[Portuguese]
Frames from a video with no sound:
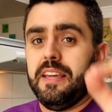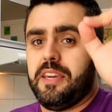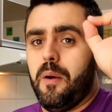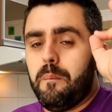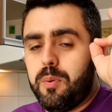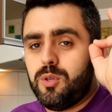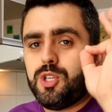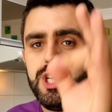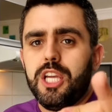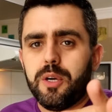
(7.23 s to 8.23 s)
que é um
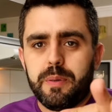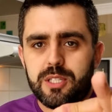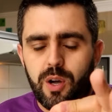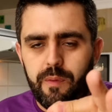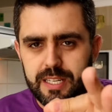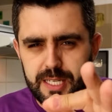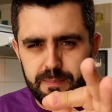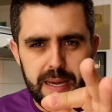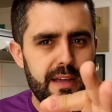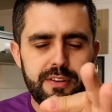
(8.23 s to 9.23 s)
pudim que o pessoal vai se
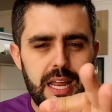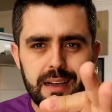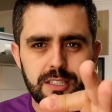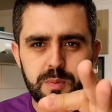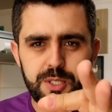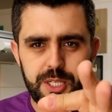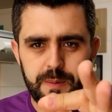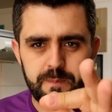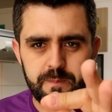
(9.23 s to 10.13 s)
maravilhar com esse pudim.